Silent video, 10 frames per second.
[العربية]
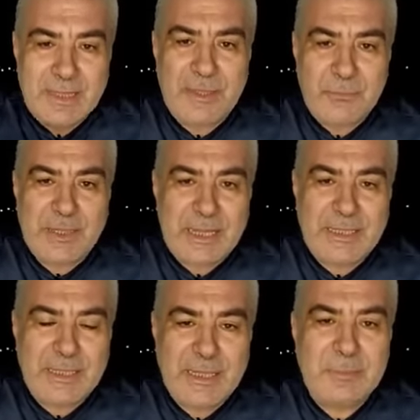كيف
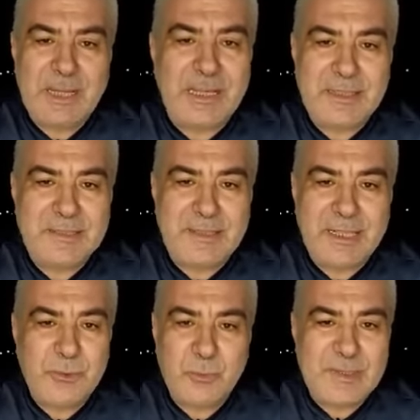كان النبي عليه
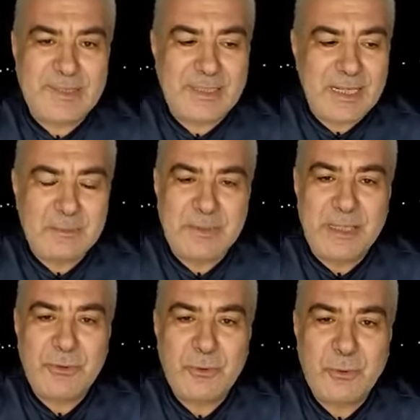الصلاة والسلام
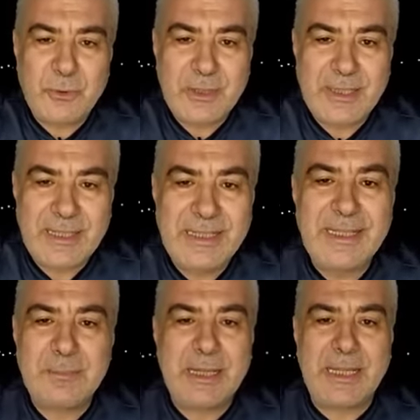ينظر
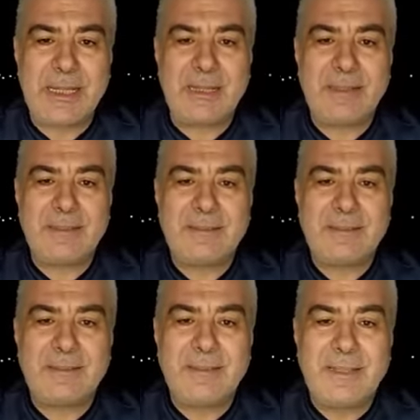للبلاء
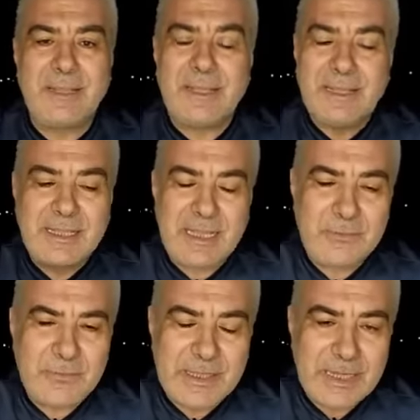
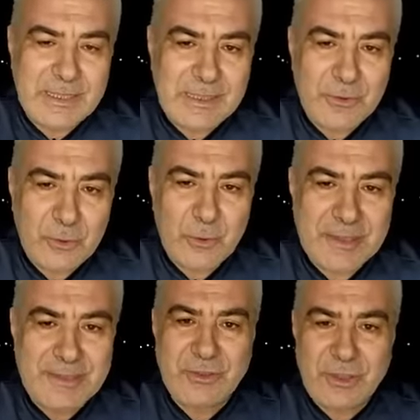كيف كان ينظر
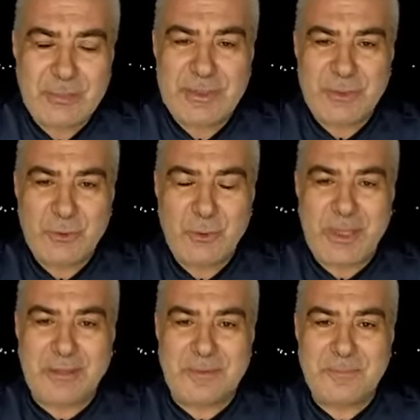لاستجابة
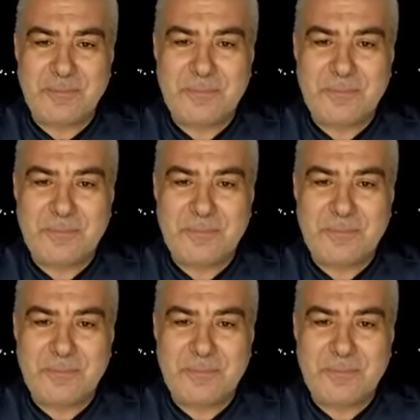الدعاء